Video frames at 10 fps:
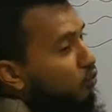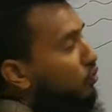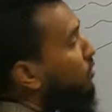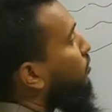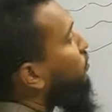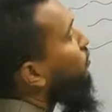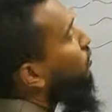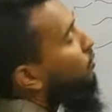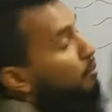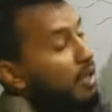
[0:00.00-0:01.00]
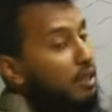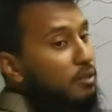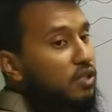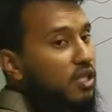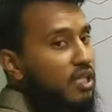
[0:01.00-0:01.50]
নদীর মতো
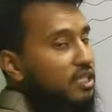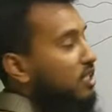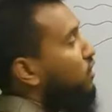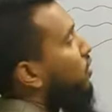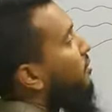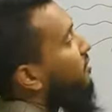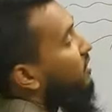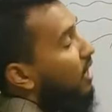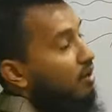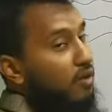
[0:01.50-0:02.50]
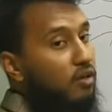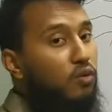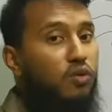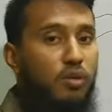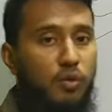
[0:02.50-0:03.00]
এডমিশন টেস্টের সময়টা ধারাবাহিক
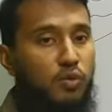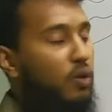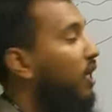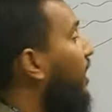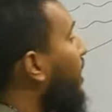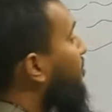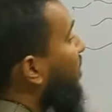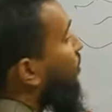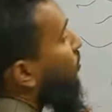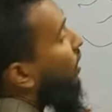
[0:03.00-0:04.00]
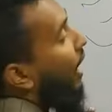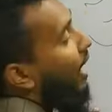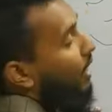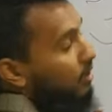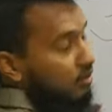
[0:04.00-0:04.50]
নদীর মতো এখানে আপনার হলো ঘাট